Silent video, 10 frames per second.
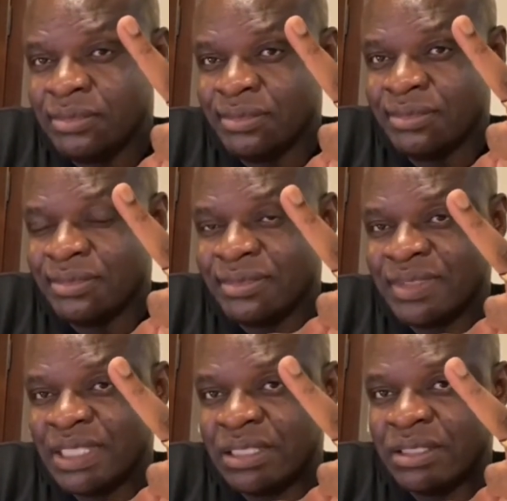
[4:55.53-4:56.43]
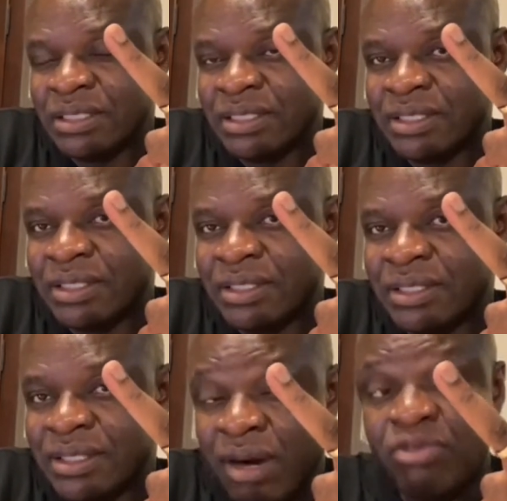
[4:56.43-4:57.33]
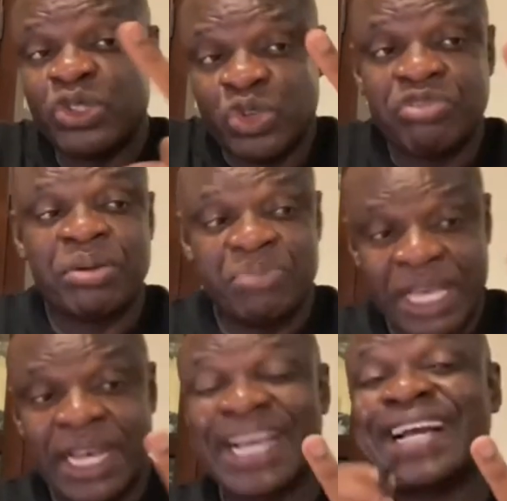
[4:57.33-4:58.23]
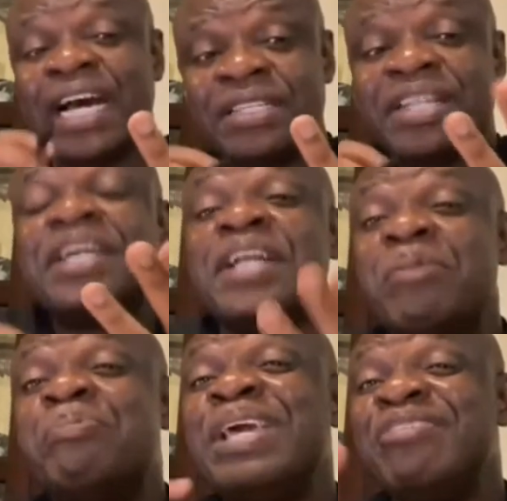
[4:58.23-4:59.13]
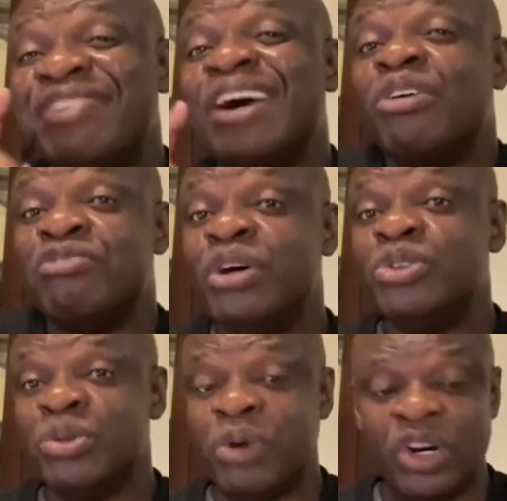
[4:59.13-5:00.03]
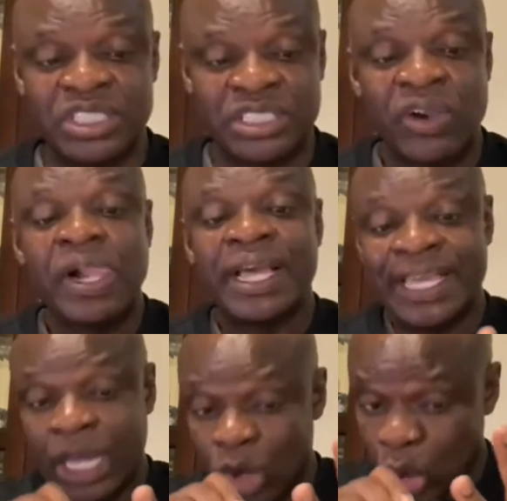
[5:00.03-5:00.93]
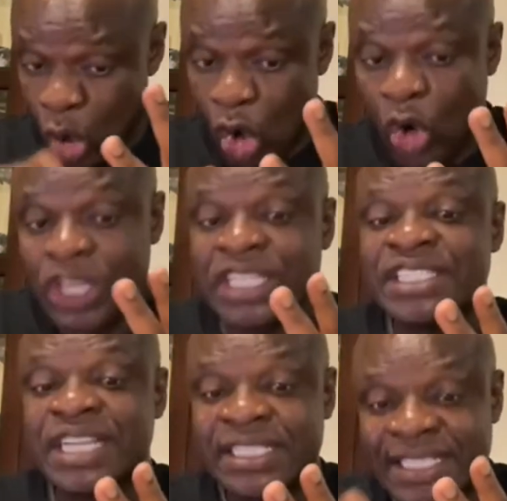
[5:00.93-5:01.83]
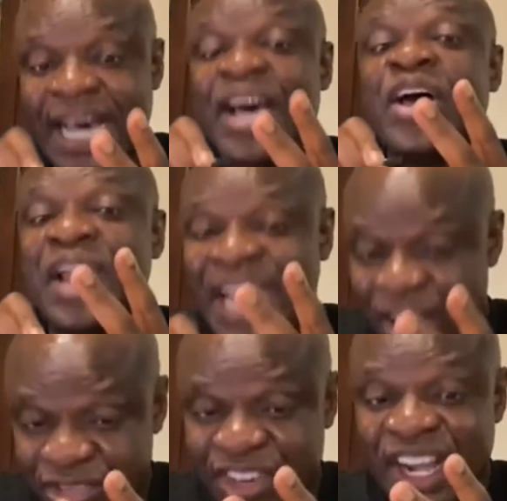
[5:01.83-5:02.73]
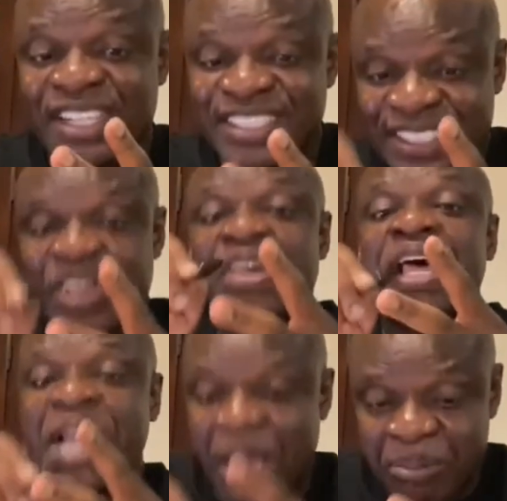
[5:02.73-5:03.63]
Hmm? Quand vous suivez bien, les quatre grands pays francophones du monde, il y a le Congo, Kinshasa, la France, la